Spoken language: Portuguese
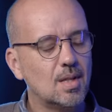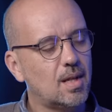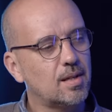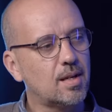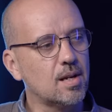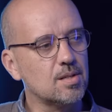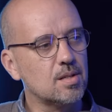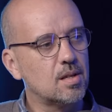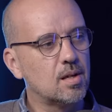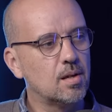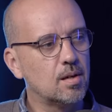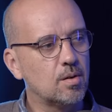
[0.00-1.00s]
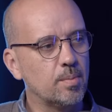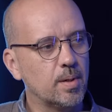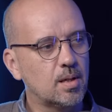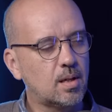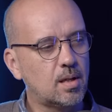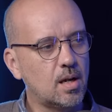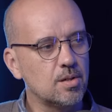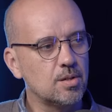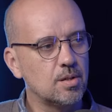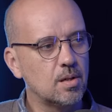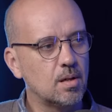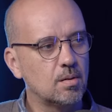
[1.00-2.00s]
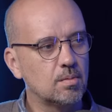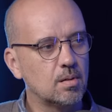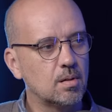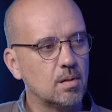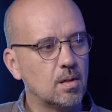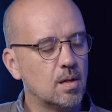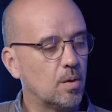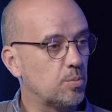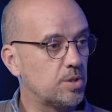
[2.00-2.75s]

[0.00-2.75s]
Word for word: E lá em casa, é, como é que reagem? É um, é um